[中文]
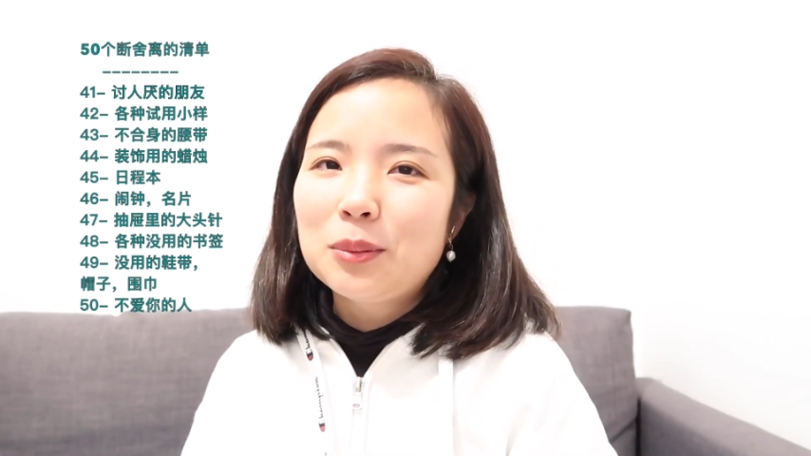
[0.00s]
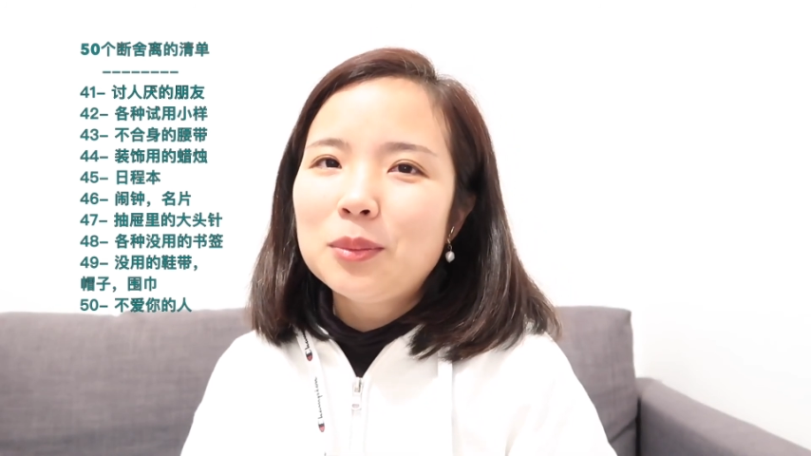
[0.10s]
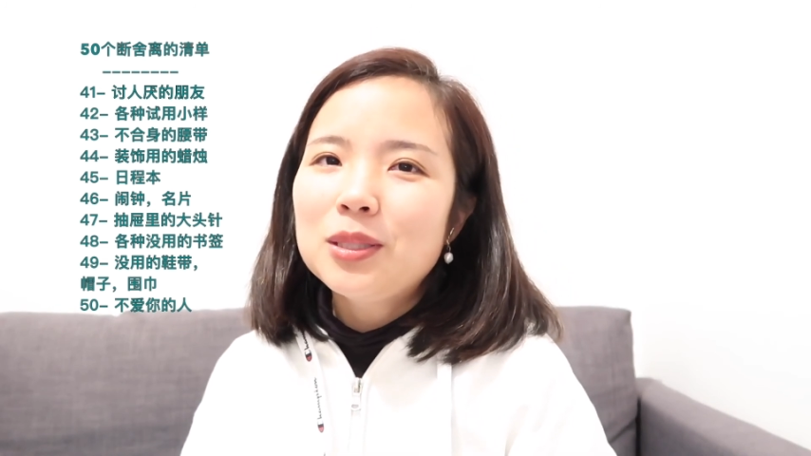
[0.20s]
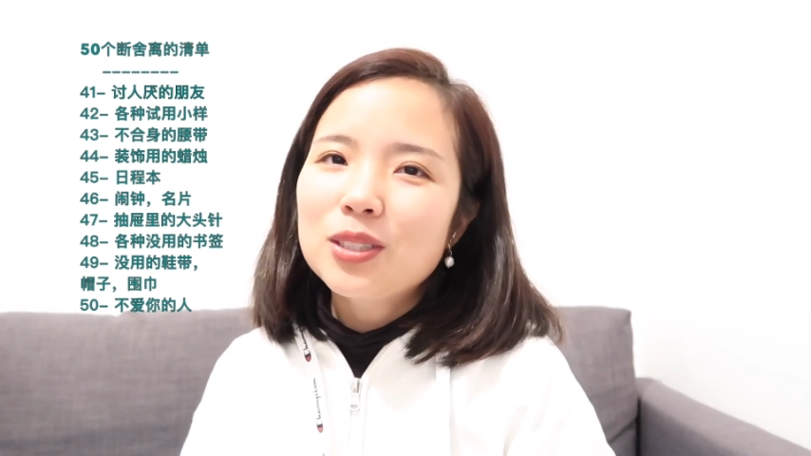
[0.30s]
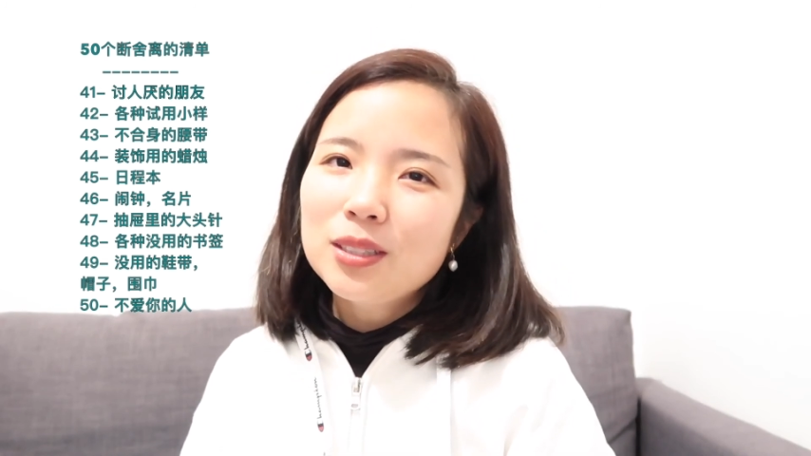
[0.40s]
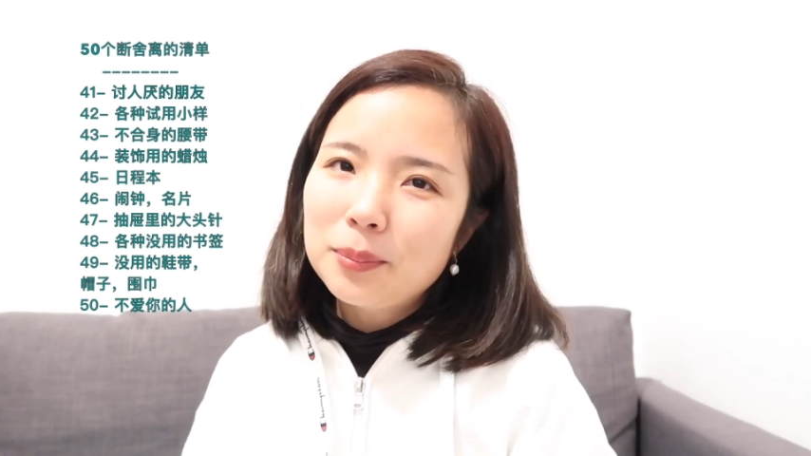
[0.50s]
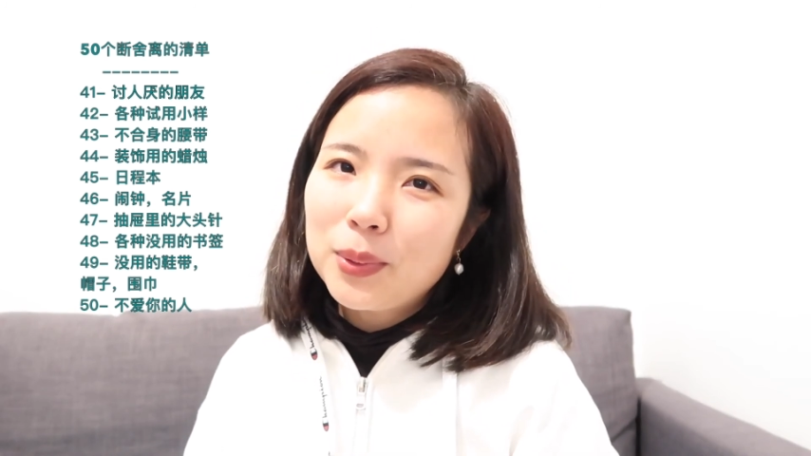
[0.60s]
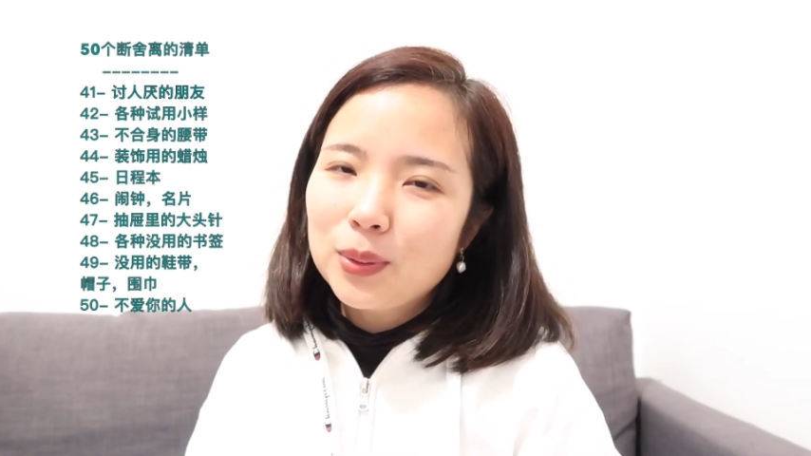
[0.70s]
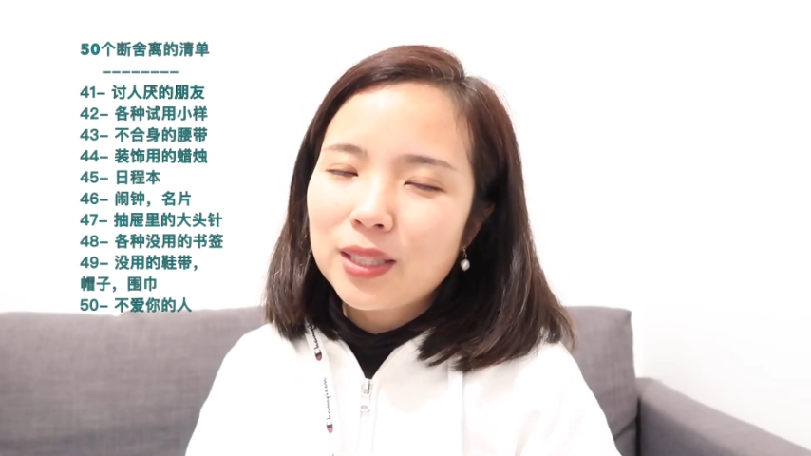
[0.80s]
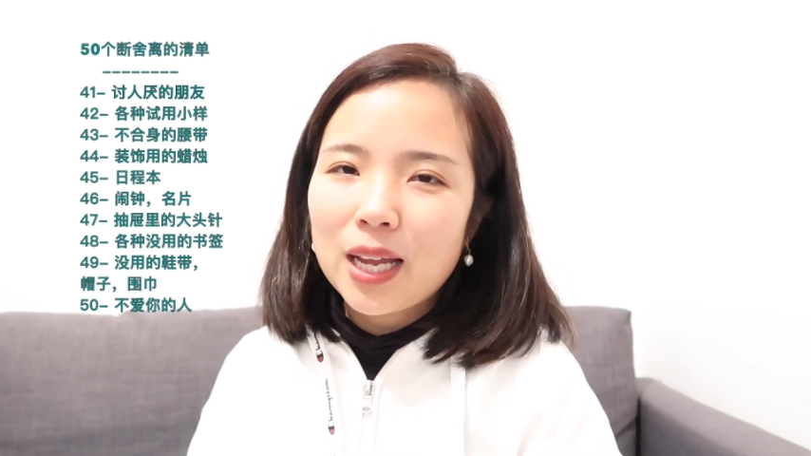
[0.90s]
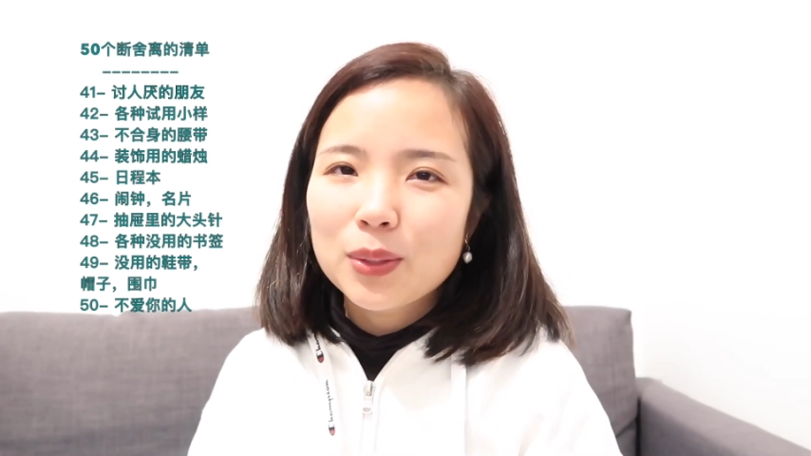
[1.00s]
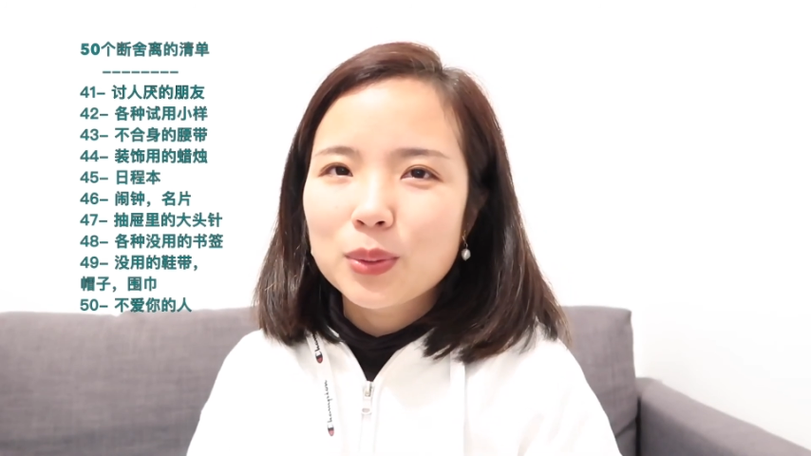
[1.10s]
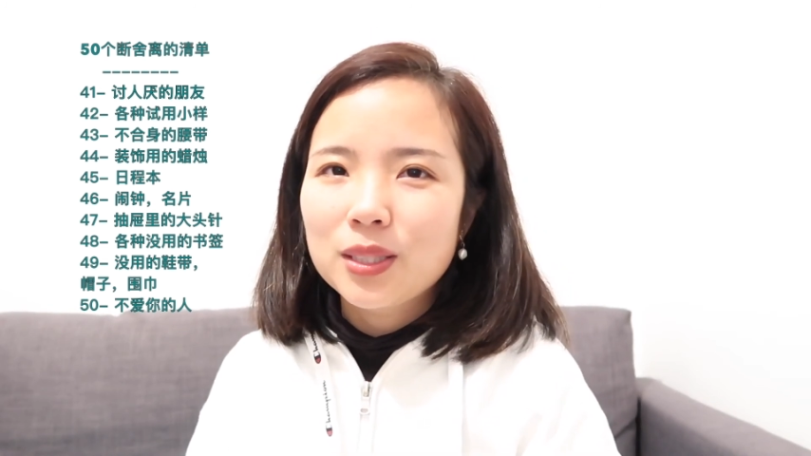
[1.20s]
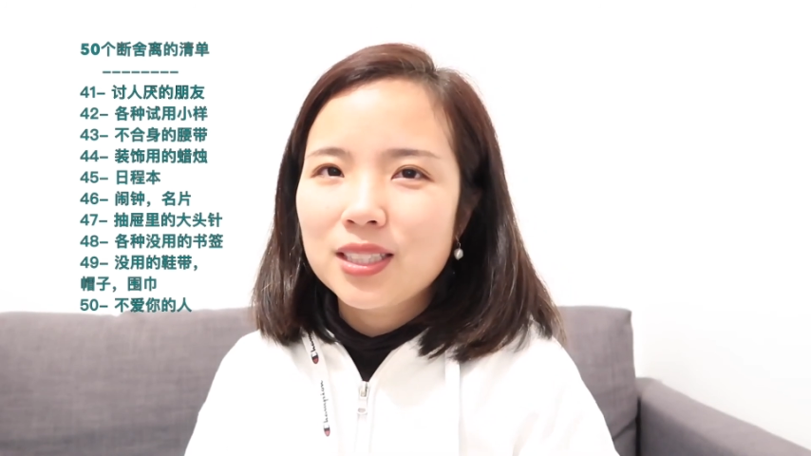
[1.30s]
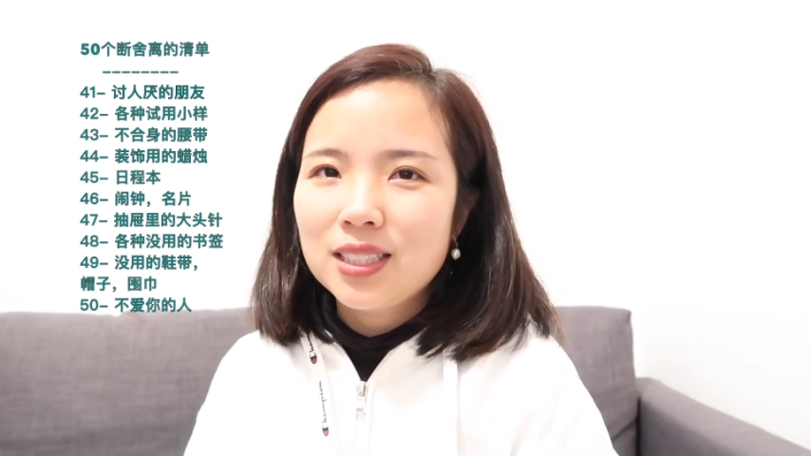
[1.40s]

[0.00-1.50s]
我们真的没有太多的